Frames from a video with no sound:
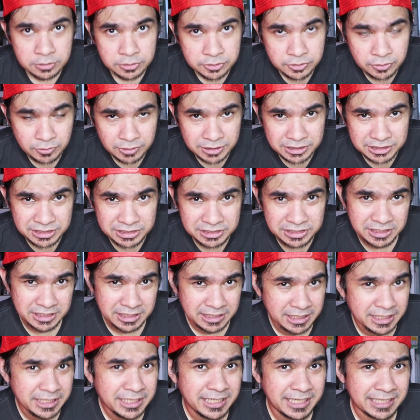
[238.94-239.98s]
so di sisi
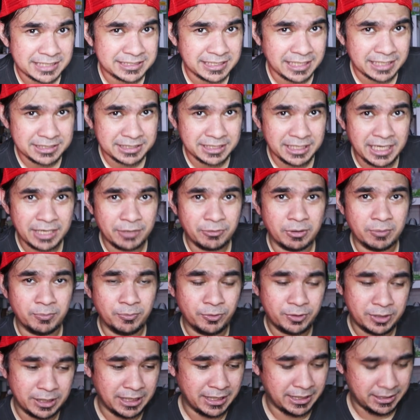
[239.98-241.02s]
inilah saatnya gue
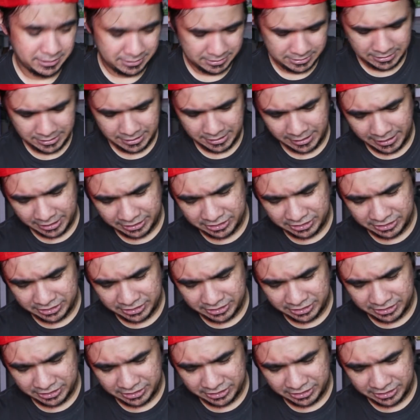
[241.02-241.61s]
buka uh,